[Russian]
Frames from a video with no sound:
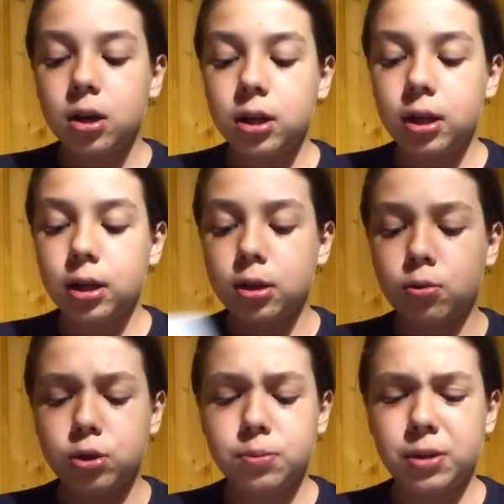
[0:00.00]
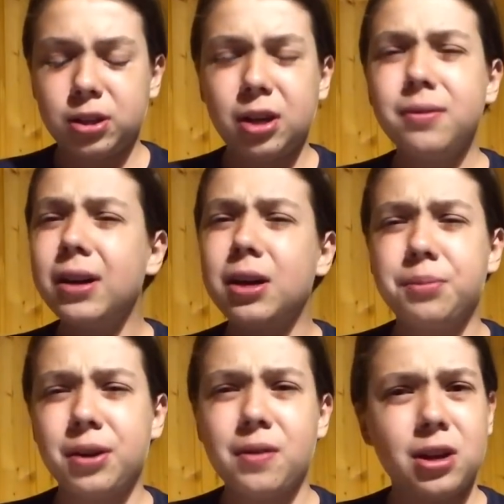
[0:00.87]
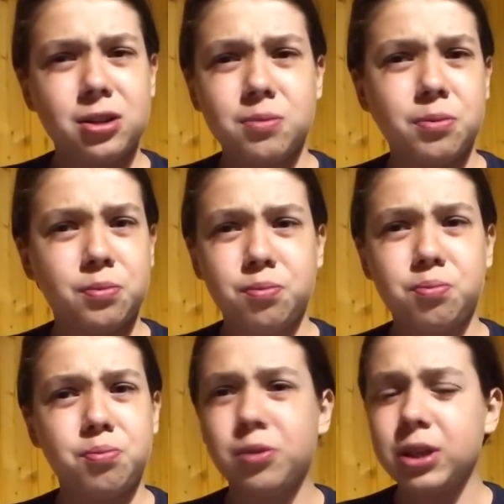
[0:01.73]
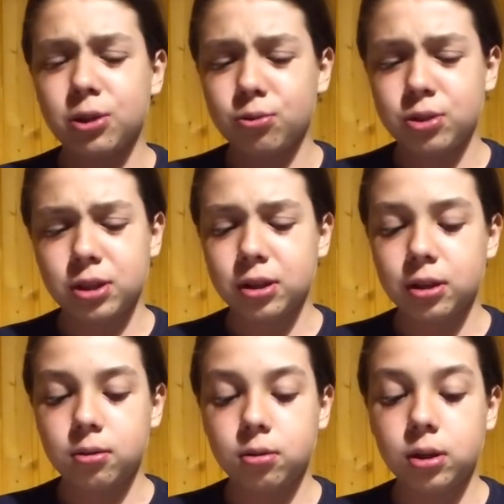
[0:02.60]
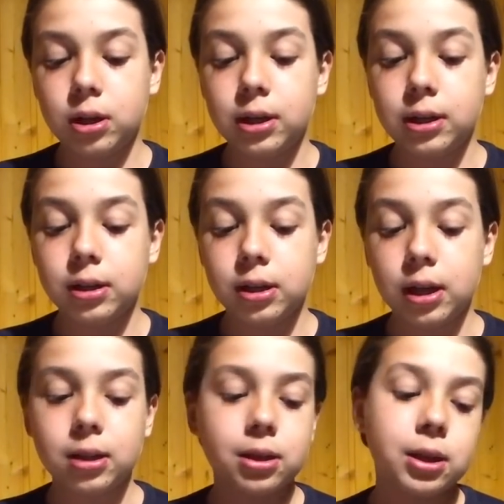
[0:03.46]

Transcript: И такой, типа, открываю, проверить, типа, выкинуть это или нет.